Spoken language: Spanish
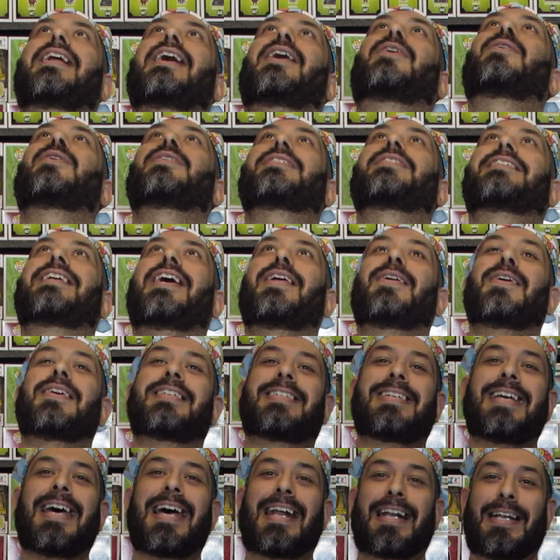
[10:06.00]
acostado
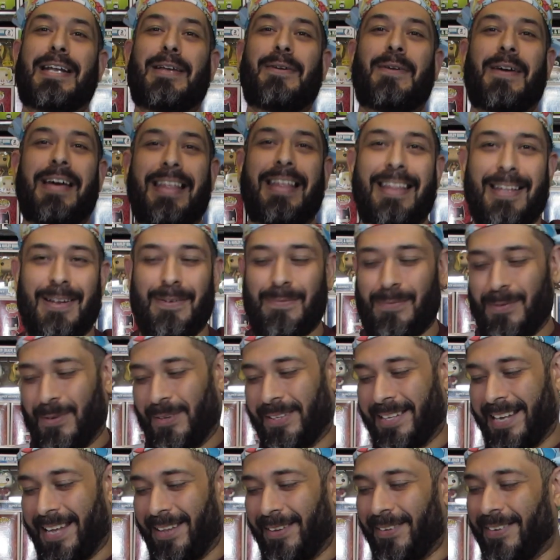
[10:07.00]
hacia arriba del
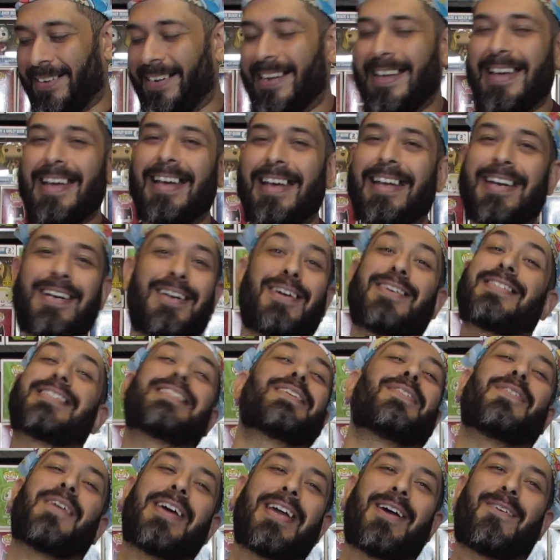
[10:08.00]
flotador. No sé si
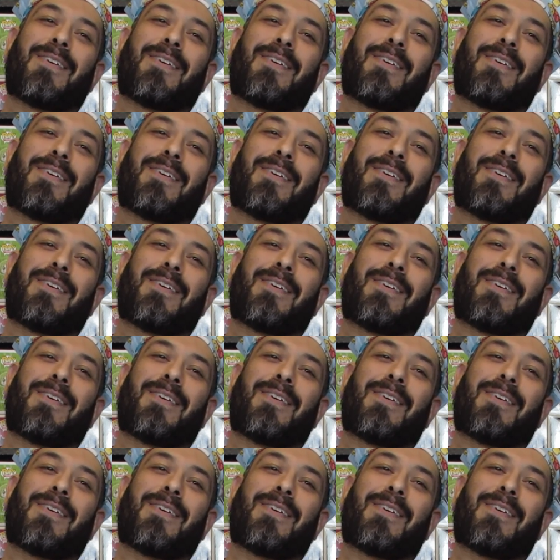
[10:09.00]
voy a